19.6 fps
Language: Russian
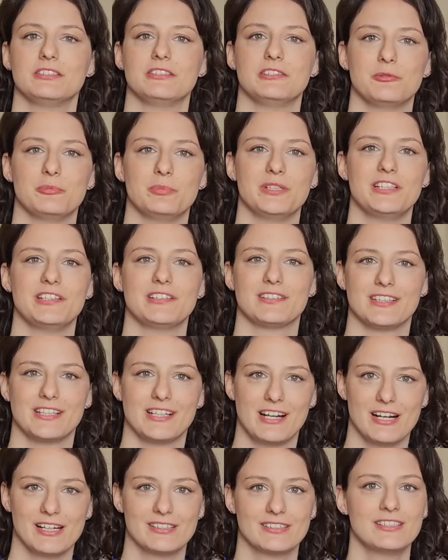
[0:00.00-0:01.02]
не любили
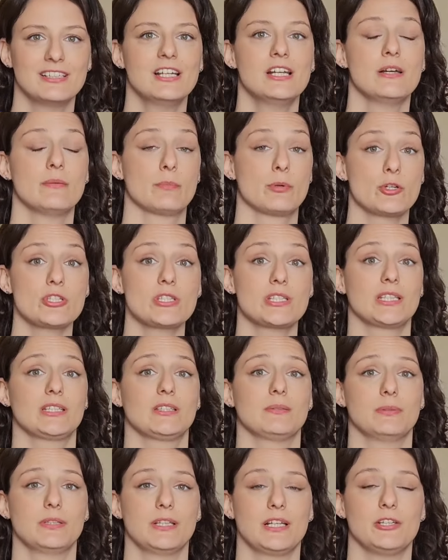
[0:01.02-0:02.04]
Дега. Просто
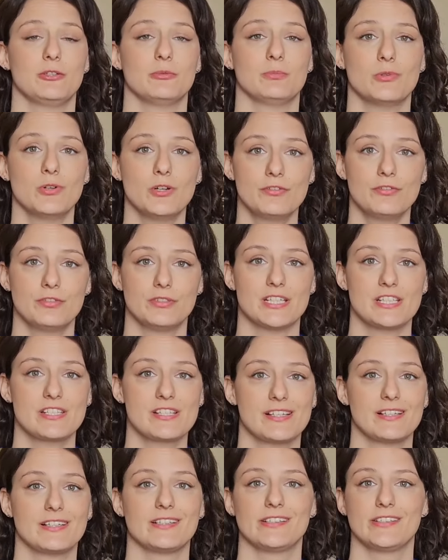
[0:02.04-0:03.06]
это была любовь
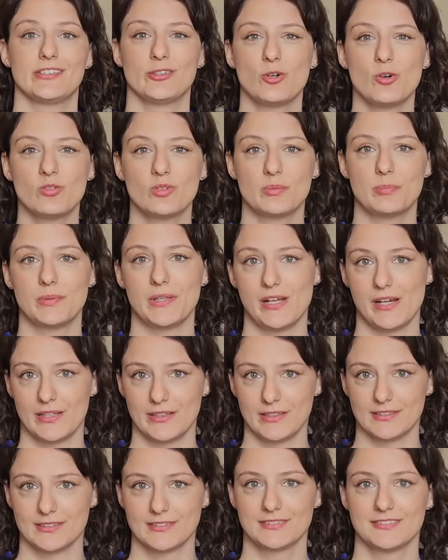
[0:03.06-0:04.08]
несколько иного
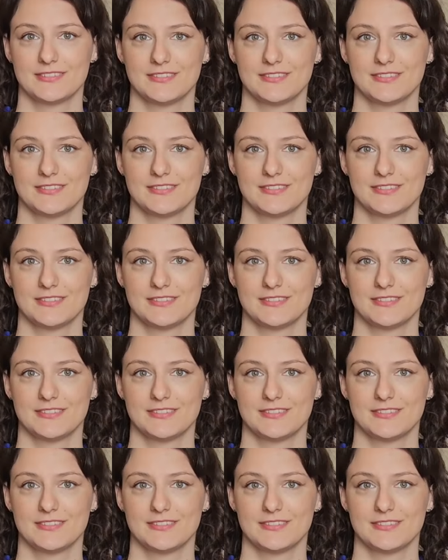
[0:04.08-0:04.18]
плана.